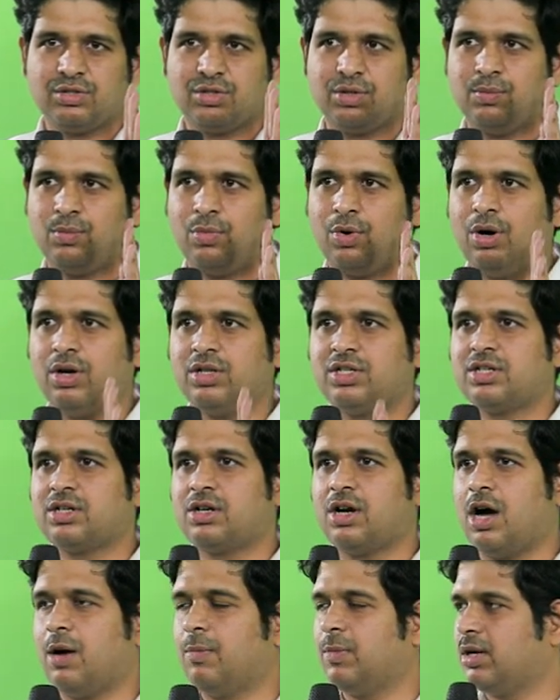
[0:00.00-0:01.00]
సో
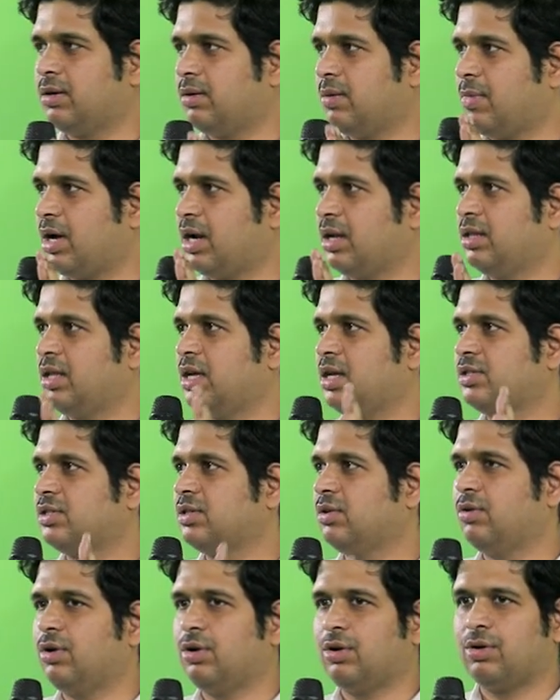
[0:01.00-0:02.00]
మోస్ట్ కామన్ మన
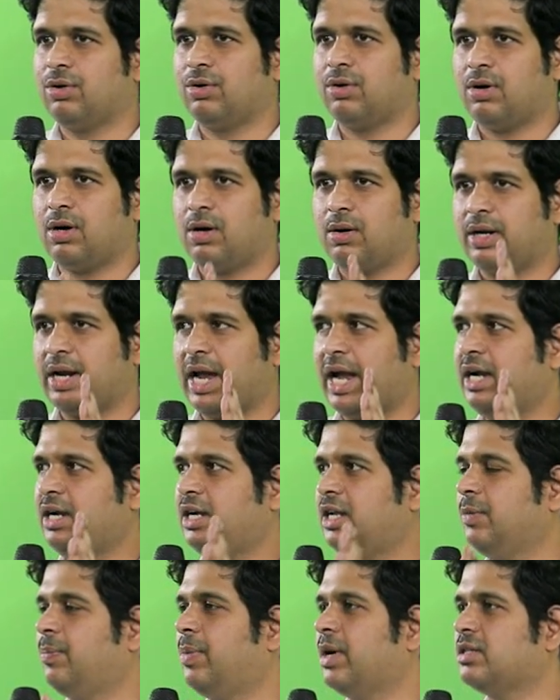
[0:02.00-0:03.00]
దేశంలో
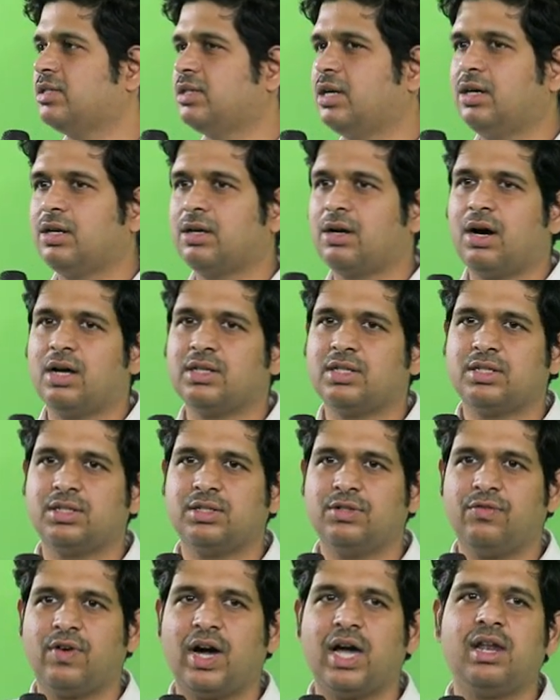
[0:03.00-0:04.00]
నైంటీ పర్సెంట్
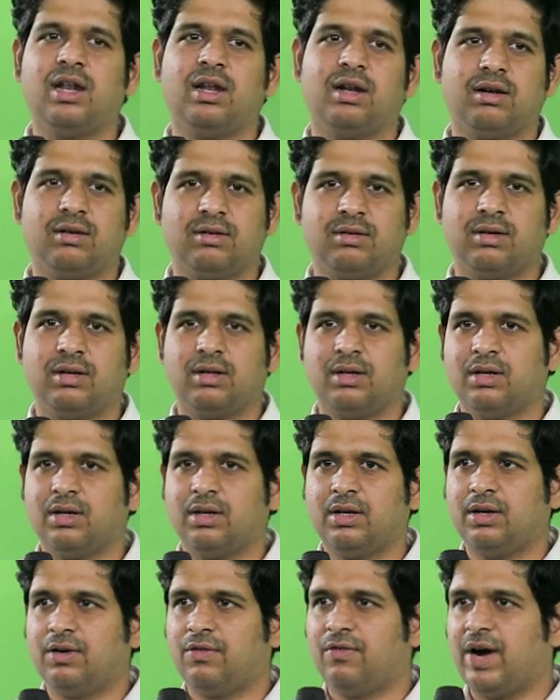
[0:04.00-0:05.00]
కాజెస్ వైరల్
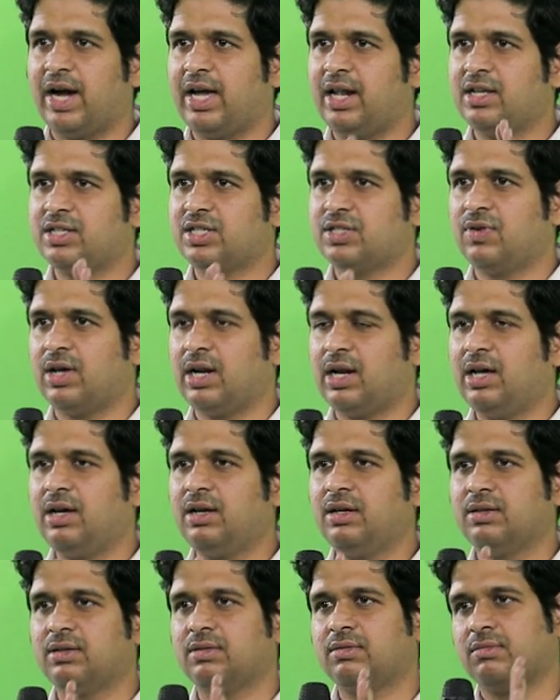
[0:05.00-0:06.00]
వైరస్ వల్ల
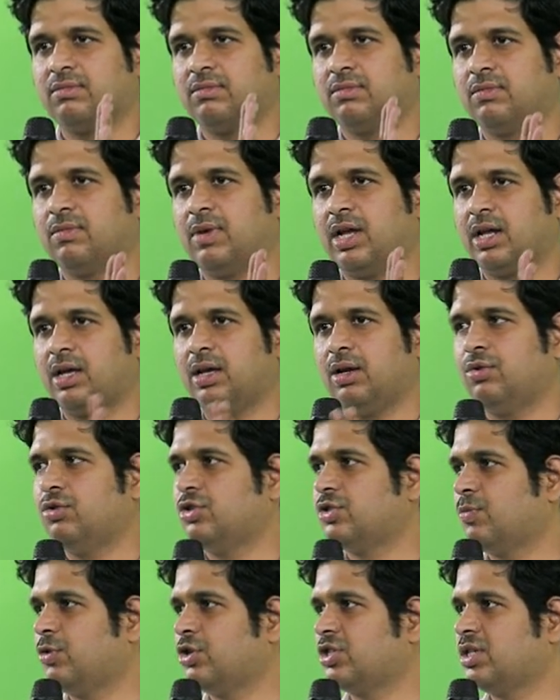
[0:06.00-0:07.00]
మనకి
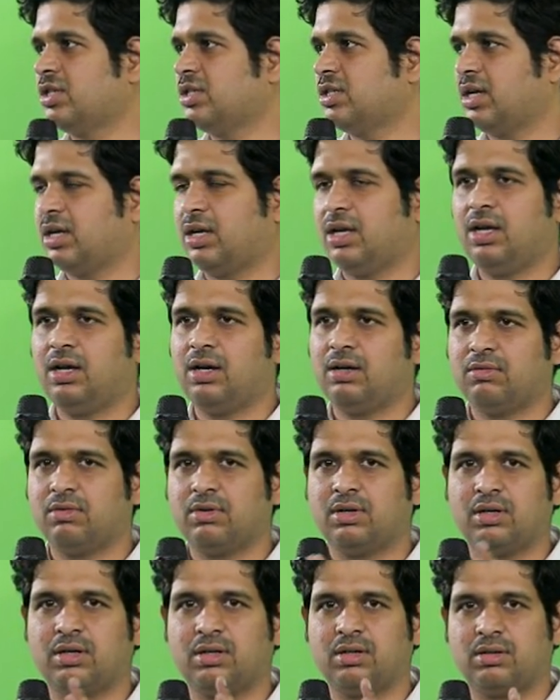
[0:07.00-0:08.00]
లూజ్ మోషన్స్ అయ్యే
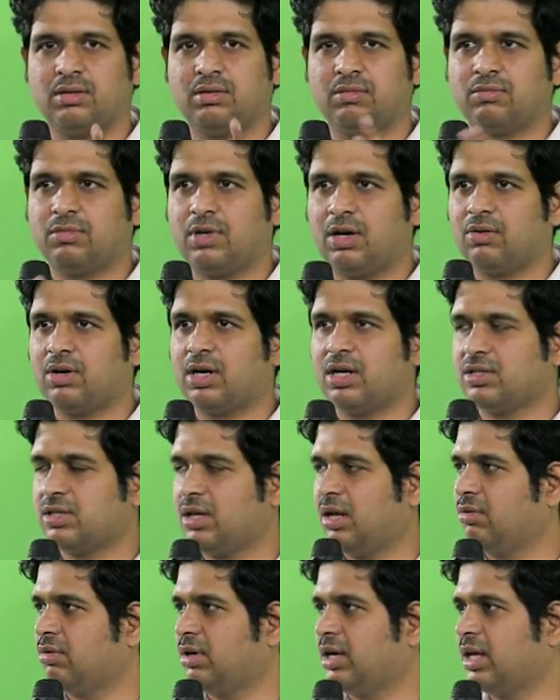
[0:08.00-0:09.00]

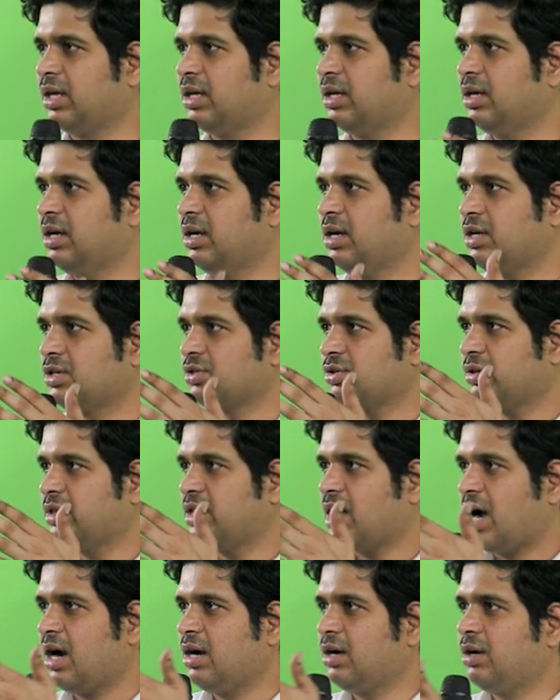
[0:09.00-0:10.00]
అవకాశాలు ఉంటాయి సో
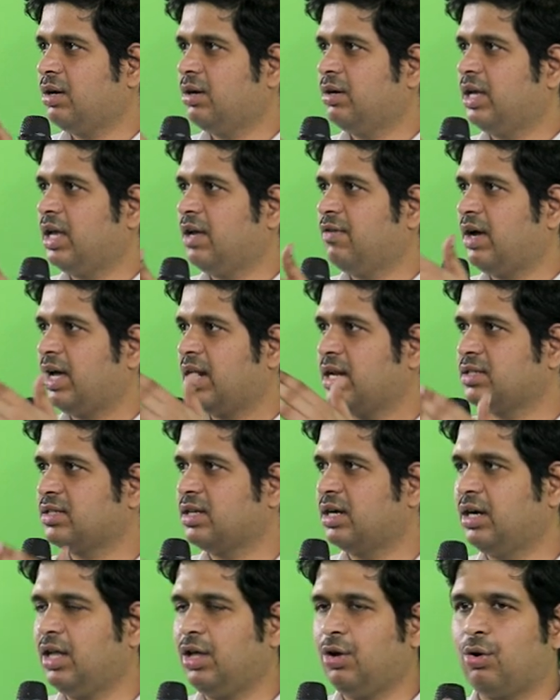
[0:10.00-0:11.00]
దాంట్లో ఏ
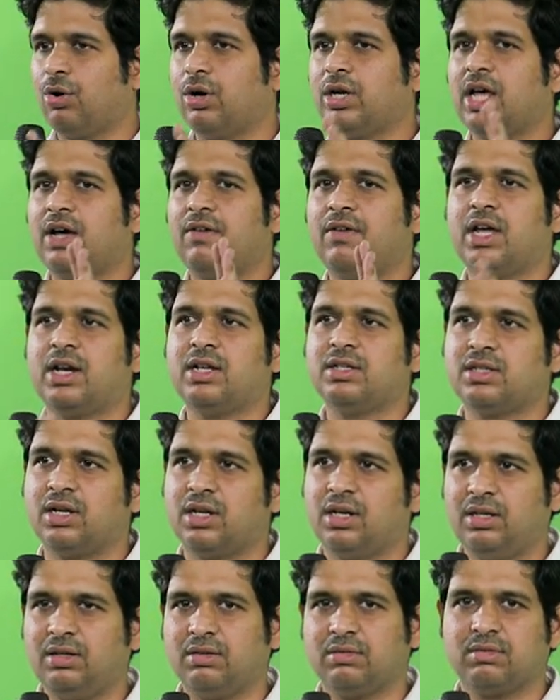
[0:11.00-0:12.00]
వైరస్ అంటే రోటా వైరస్
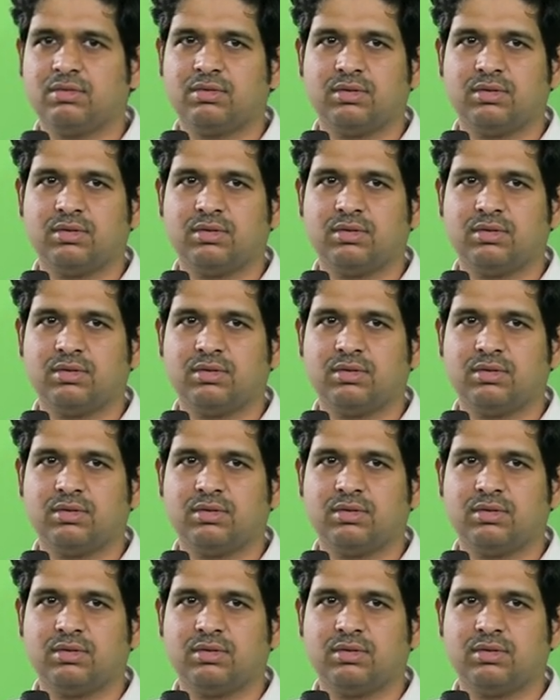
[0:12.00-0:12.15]
అని